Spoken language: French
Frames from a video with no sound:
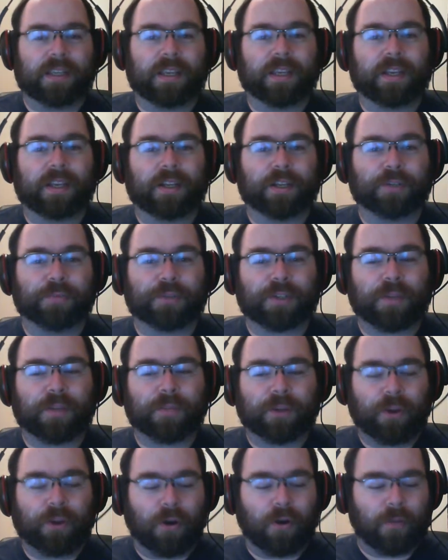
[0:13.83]
et euh, je me suis comme
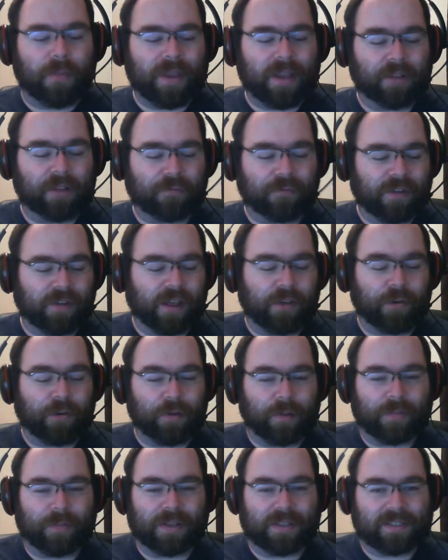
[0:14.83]
trompé en ouvrant un
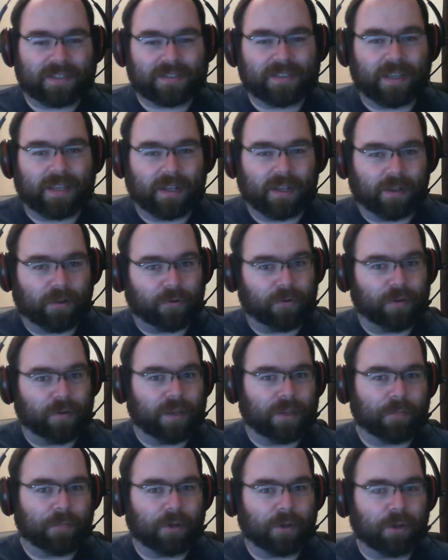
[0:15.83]
en pensant que c'était l'un
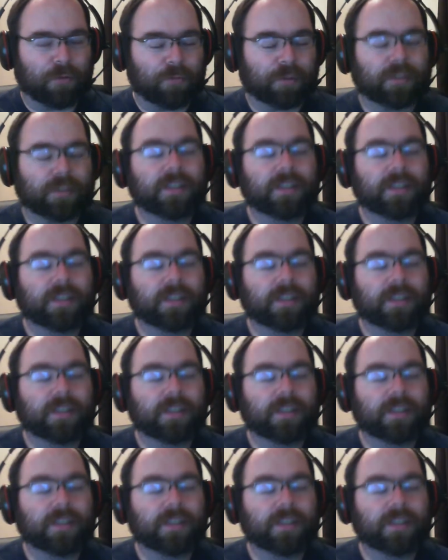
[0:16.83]
et pas l'autre.